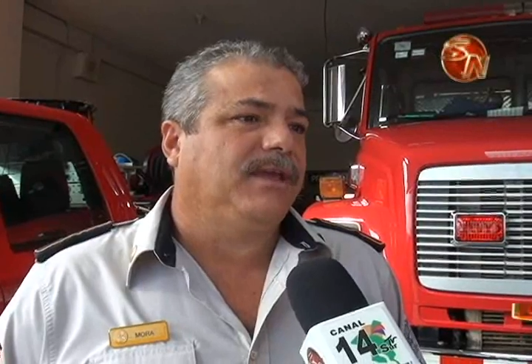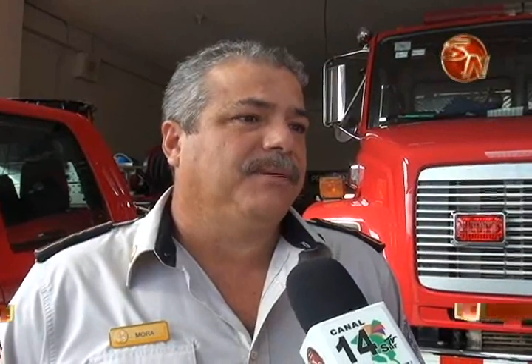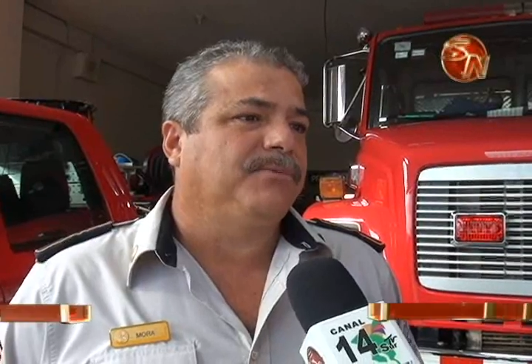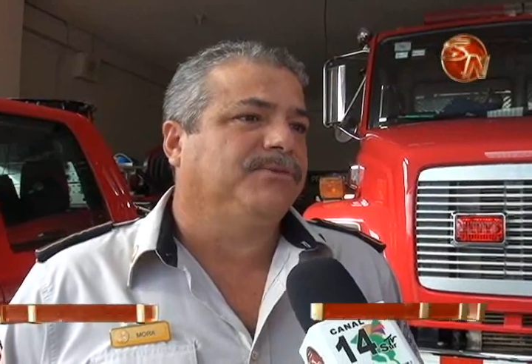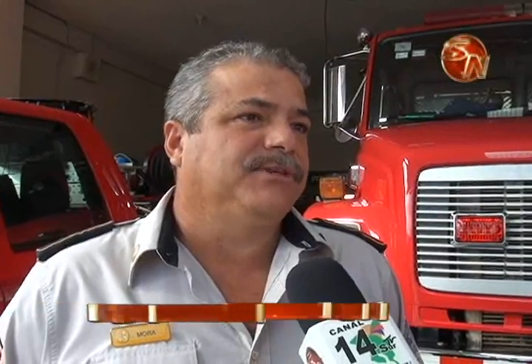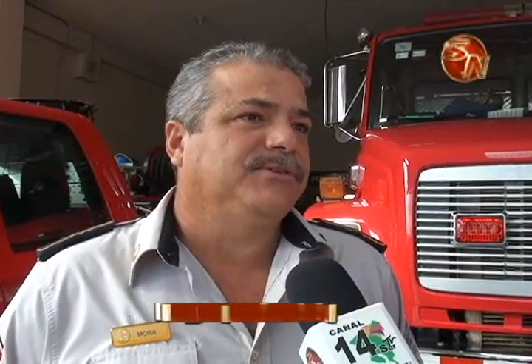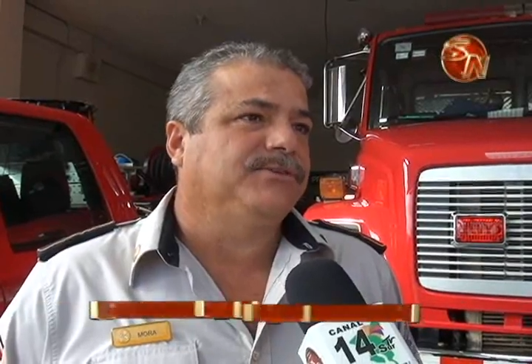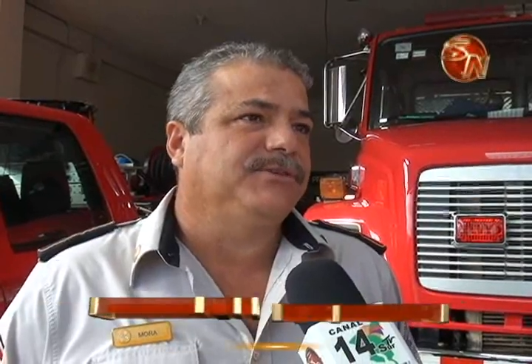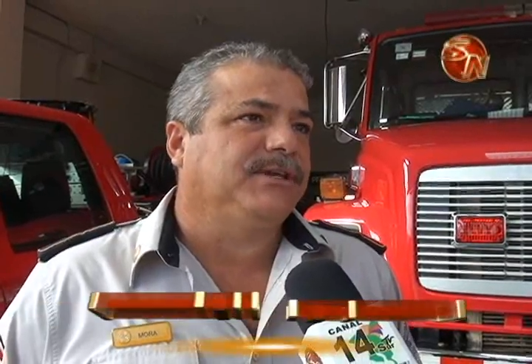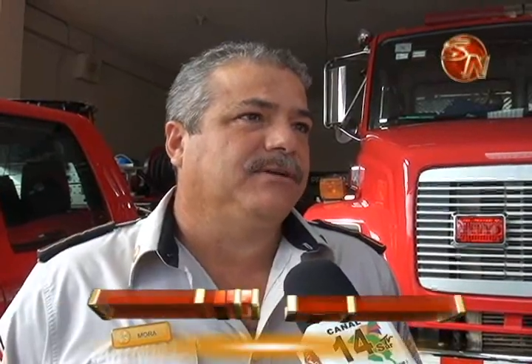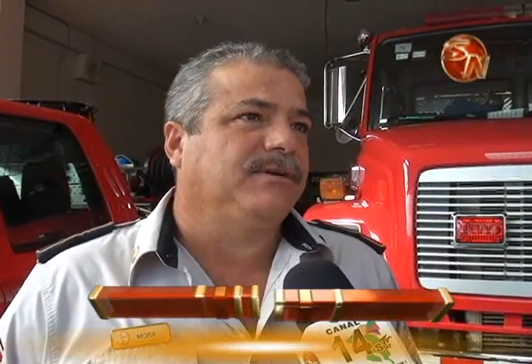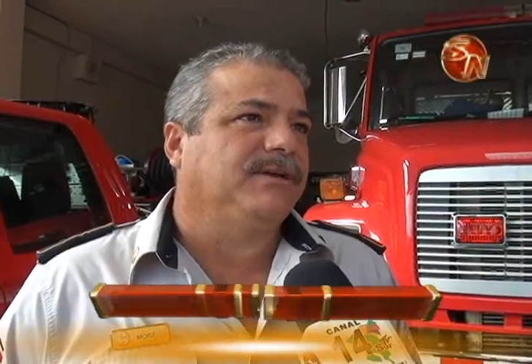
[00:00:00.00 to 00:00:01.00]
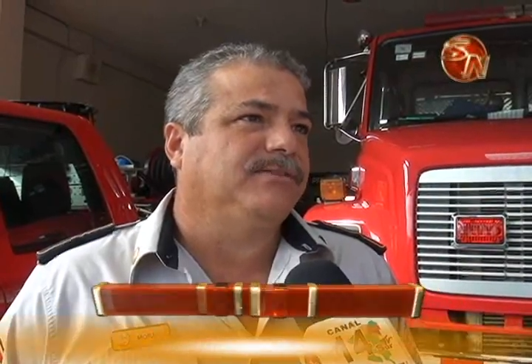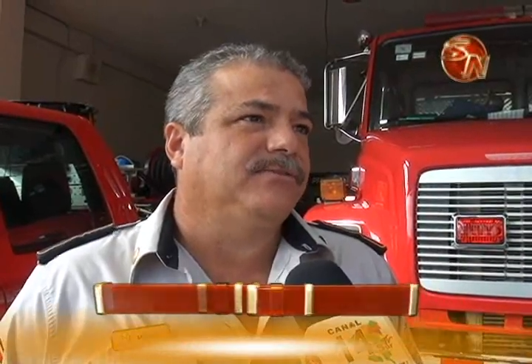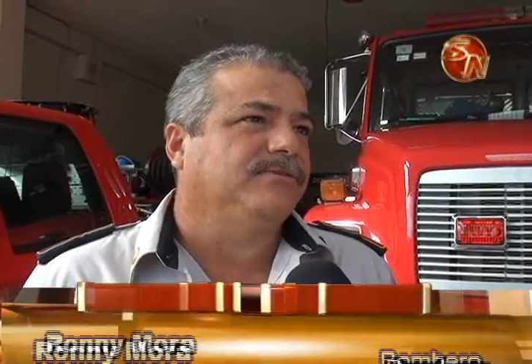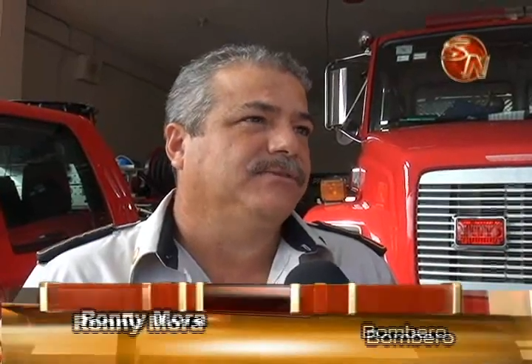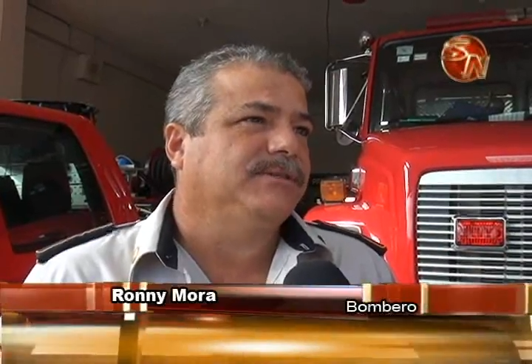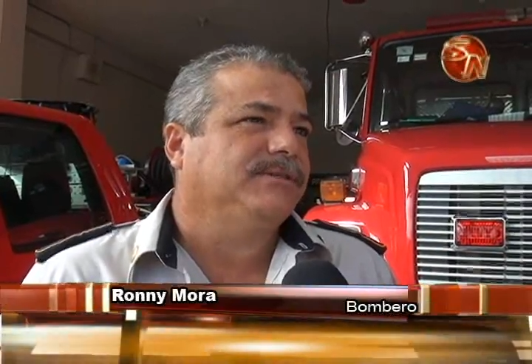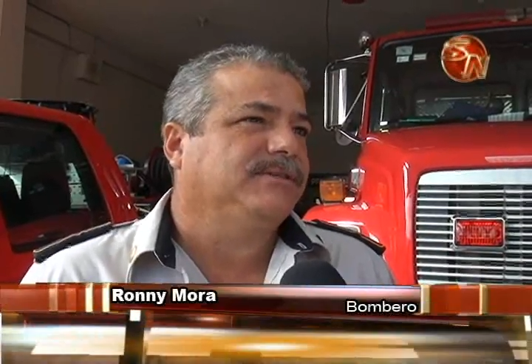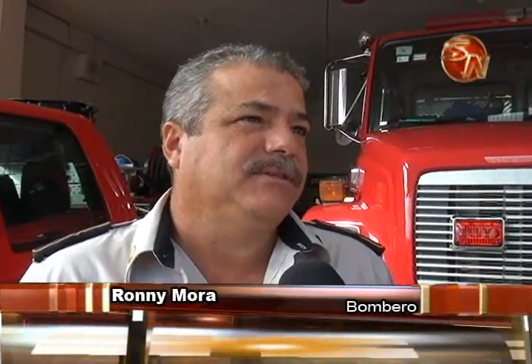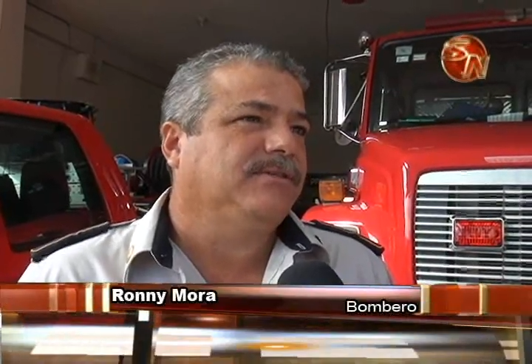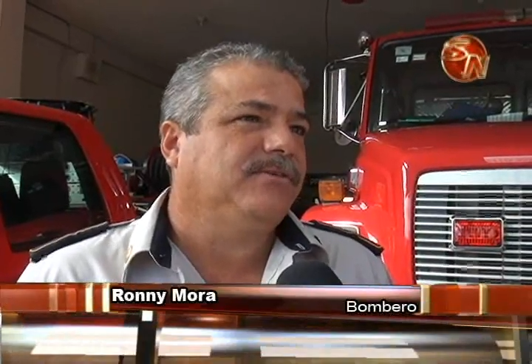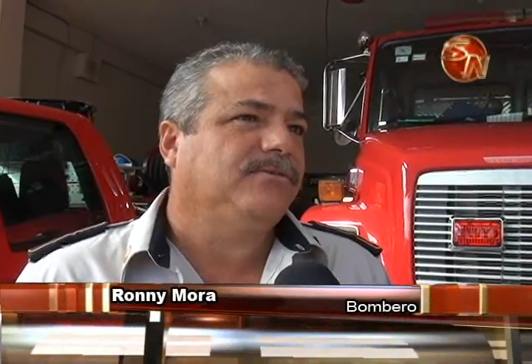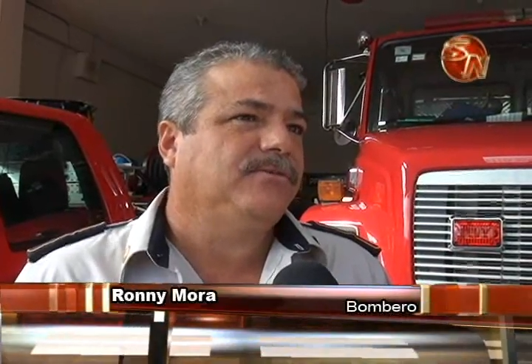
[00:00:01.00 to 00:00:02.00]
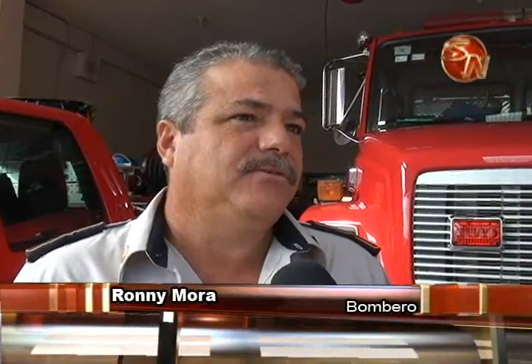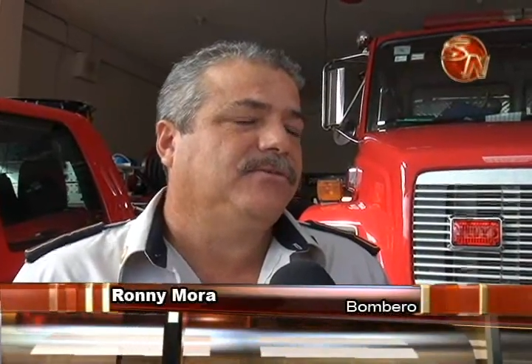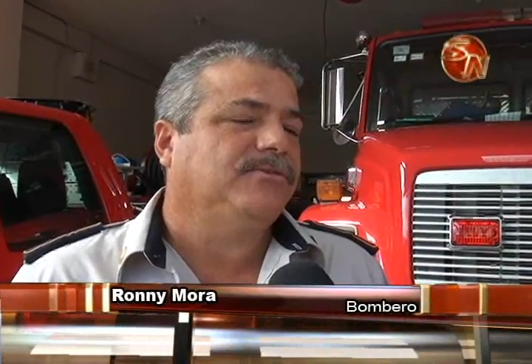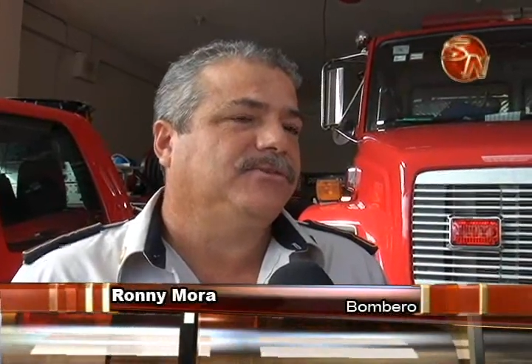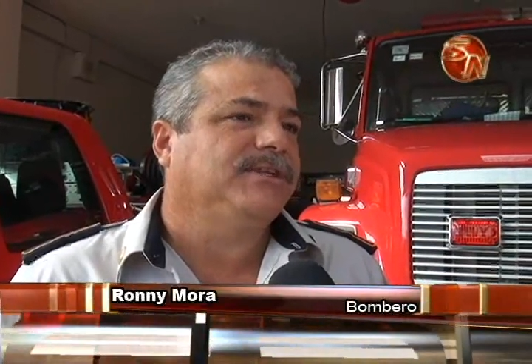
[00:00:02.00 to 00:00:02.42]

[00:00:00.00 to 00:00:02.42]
qué procesos llevan, entonces no,